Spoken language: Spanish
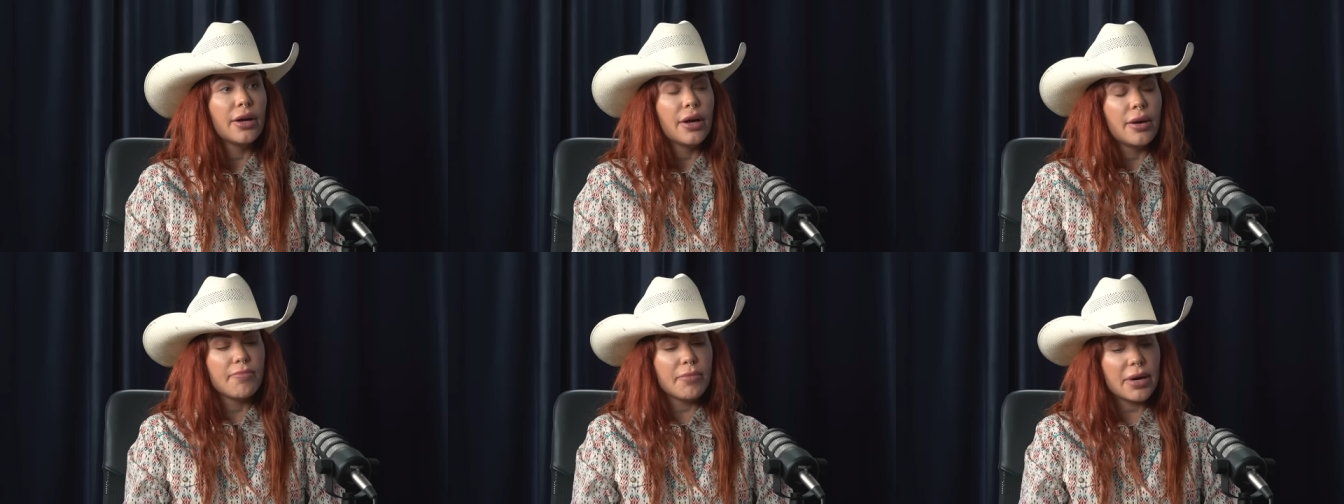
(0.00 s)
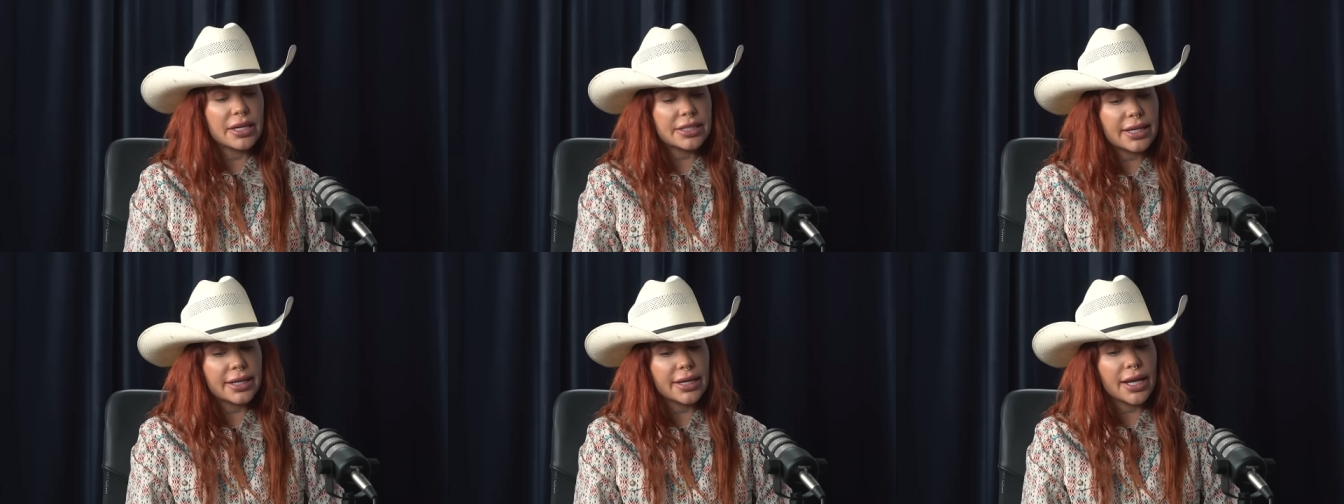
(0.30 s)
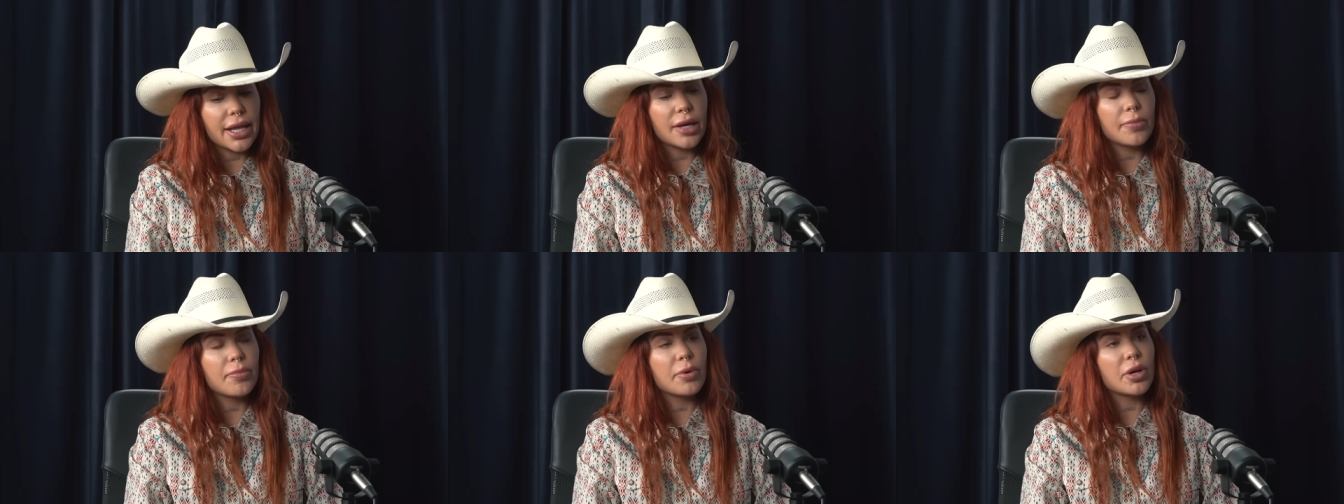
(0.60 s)
más que
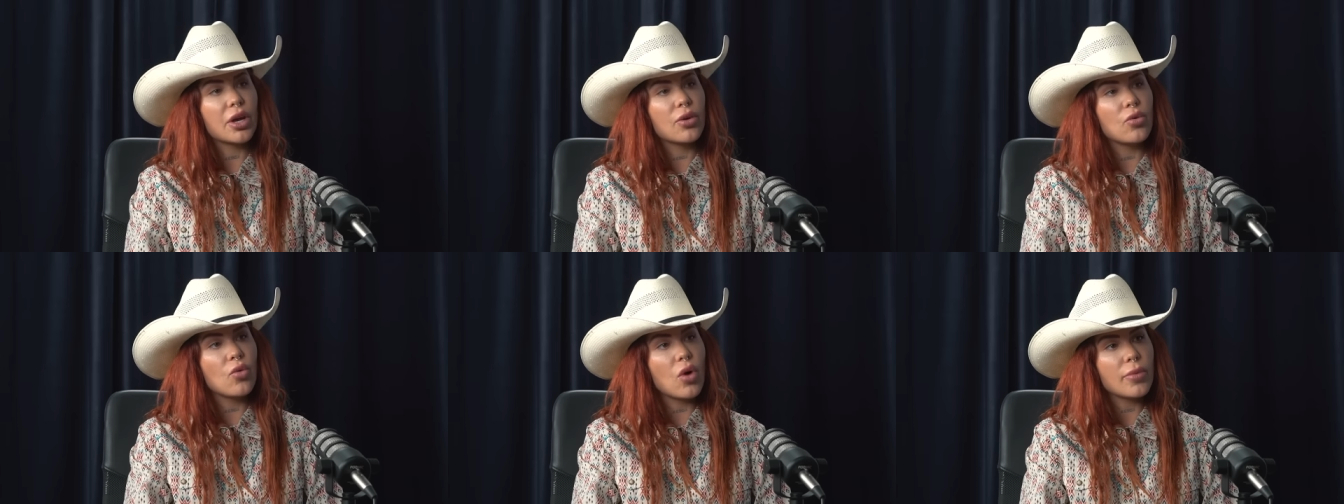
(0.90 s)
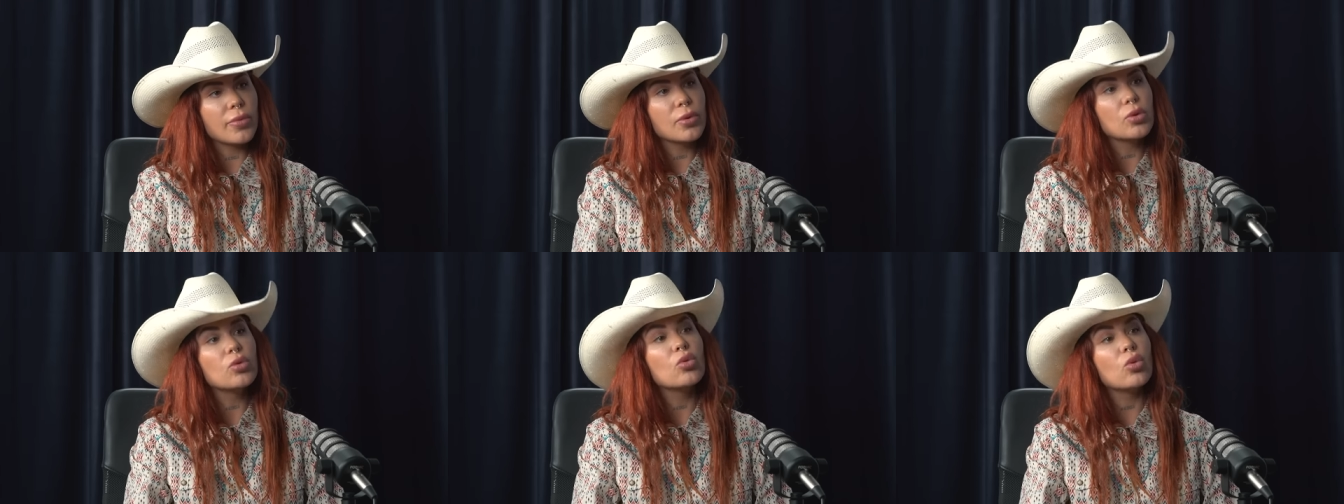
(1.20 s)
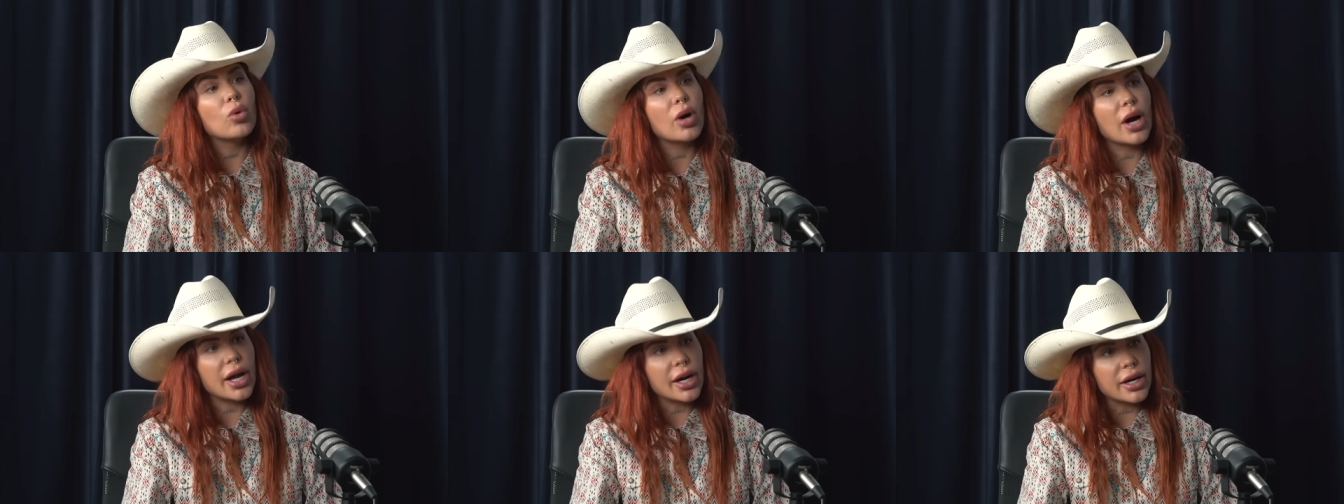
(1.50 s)
nada porque no había un
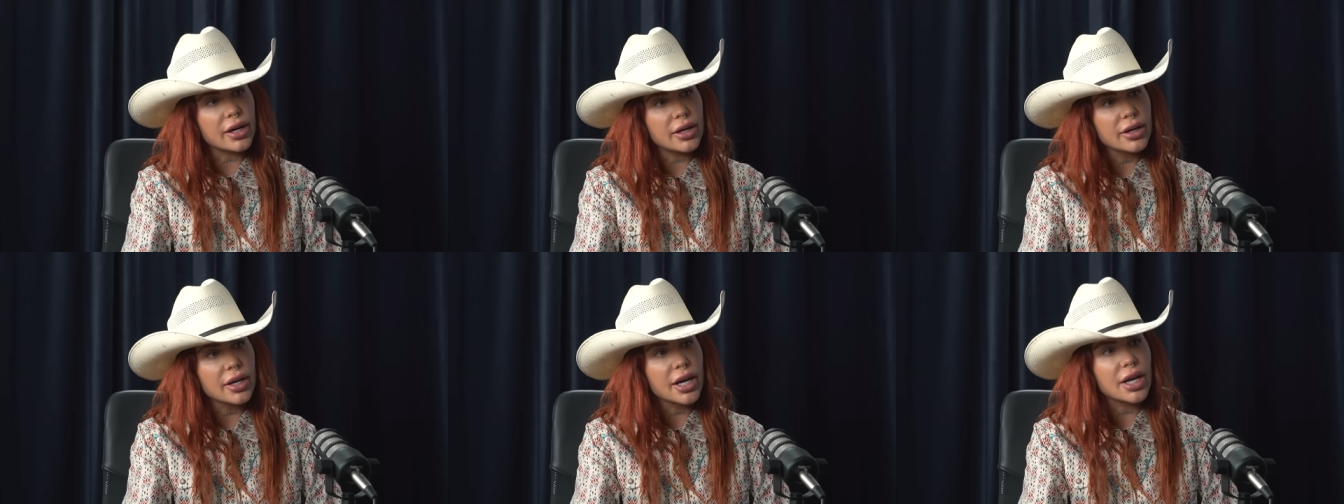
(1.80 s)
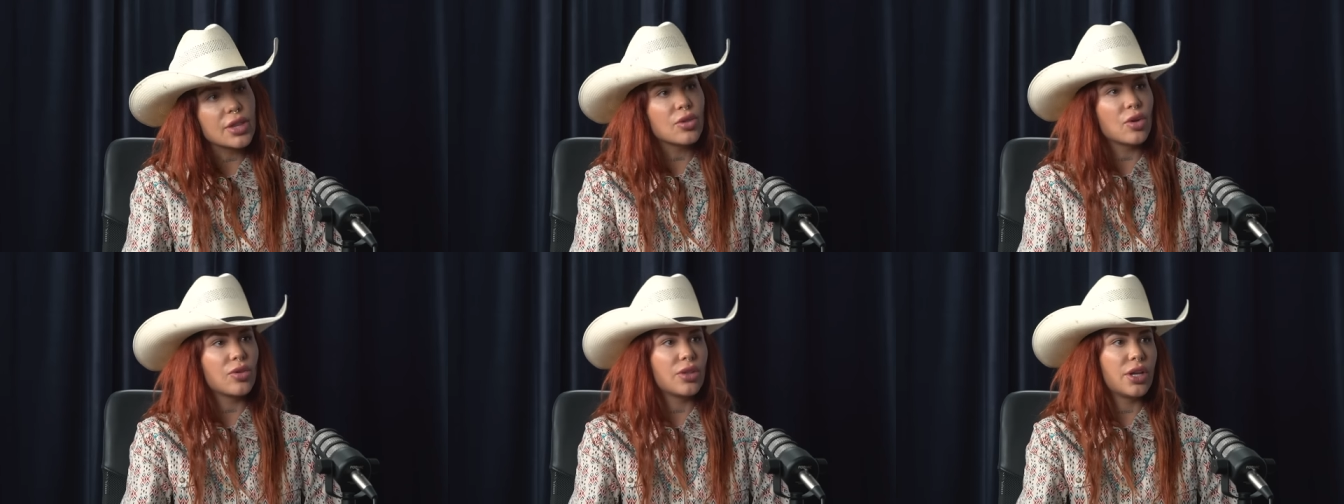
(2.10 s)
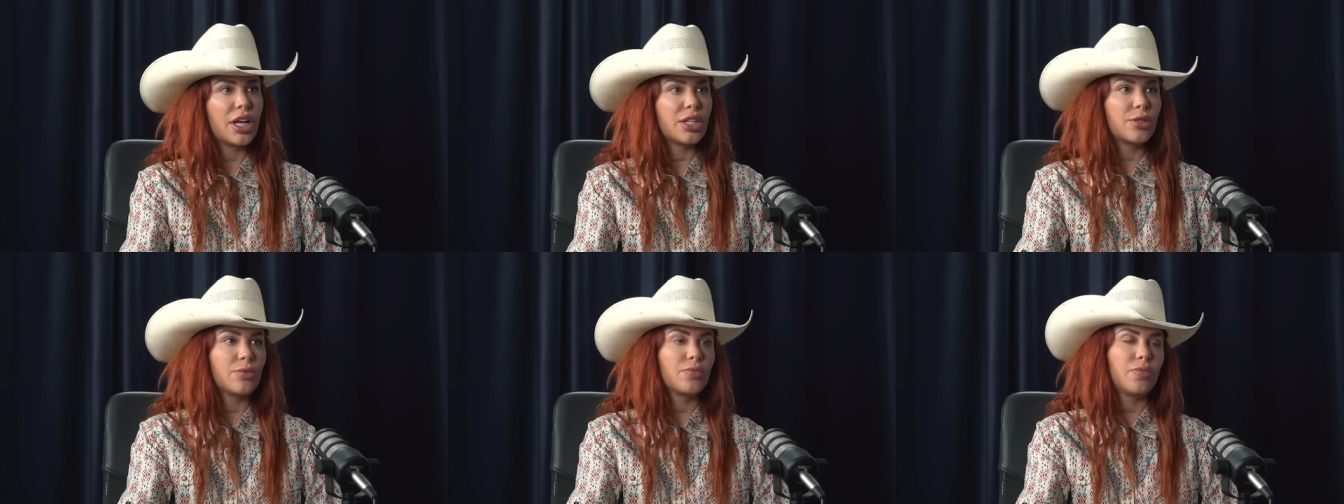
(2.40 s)
lugar en donde
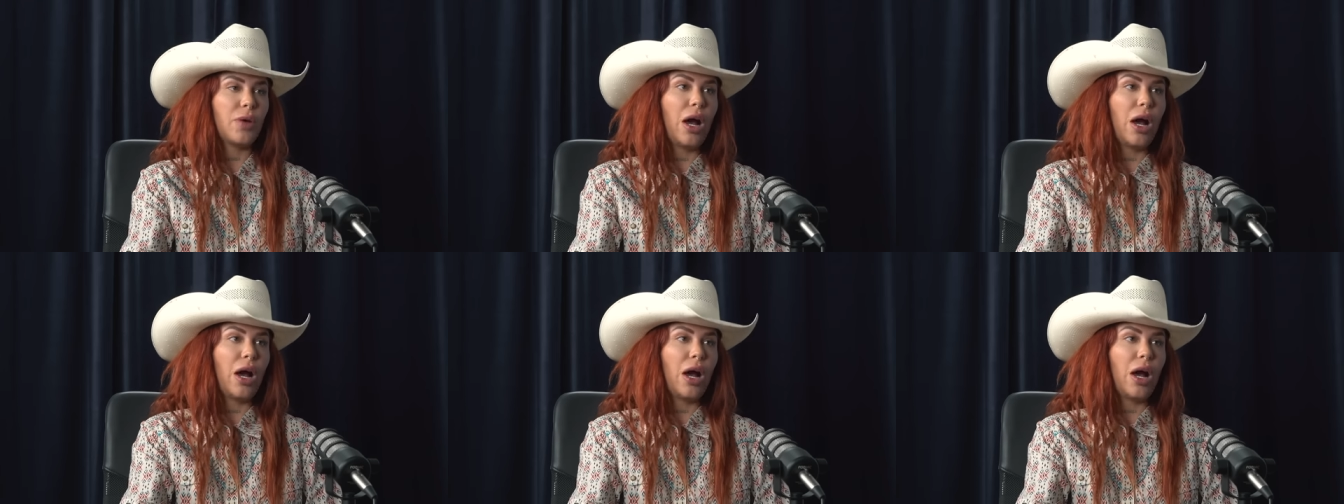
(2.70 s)
las